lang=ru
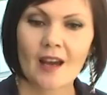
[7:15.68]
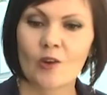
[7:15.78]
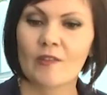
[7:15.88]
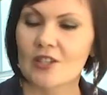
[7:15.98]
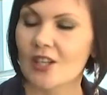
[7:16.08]

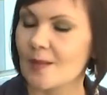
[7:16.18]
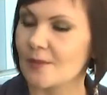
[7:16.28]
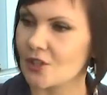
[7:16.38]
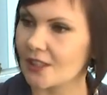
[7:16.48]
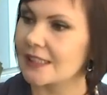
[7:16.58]

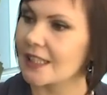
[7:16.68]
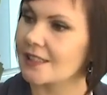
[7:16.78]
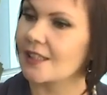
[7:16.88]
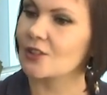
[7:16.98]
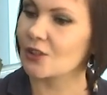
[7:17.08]
уважаемый человек
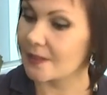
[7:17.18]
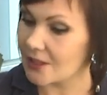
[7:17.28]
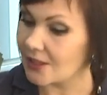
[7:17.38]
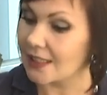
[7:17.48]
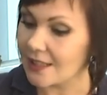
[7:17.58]
сказал, что вы
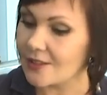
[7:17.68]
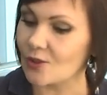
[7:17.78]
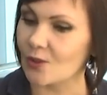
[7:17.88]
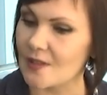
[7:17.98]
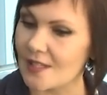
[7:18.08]
же знаете,
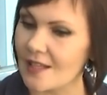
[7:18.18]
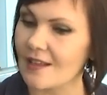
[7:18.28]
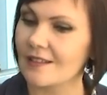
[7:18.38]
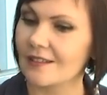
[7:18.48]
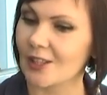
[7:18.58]
что
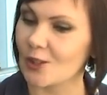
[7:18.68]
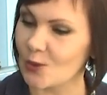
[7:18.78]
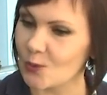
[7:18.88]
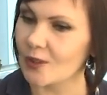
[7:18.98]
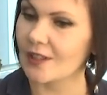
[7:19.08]
все
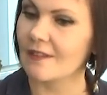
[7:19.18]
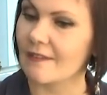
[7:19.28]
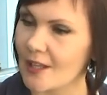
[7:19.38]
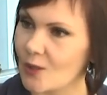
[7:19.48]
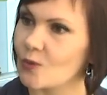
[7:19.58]
хирурги
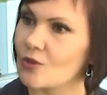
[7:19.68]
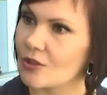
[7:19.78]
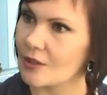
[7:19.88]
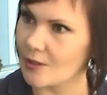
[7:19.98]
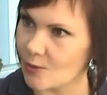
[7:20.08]

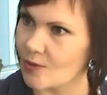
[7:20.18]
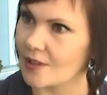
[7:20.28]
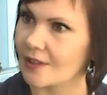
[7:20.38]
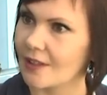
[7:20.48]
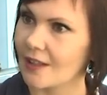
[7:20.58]
верующие
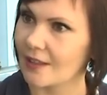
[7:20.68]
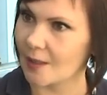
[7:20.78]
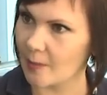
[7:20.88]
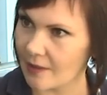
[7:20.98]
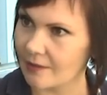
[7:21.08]
люди.
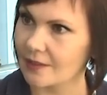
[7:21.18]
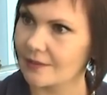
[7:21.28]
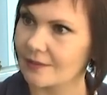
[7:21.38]
Это правда?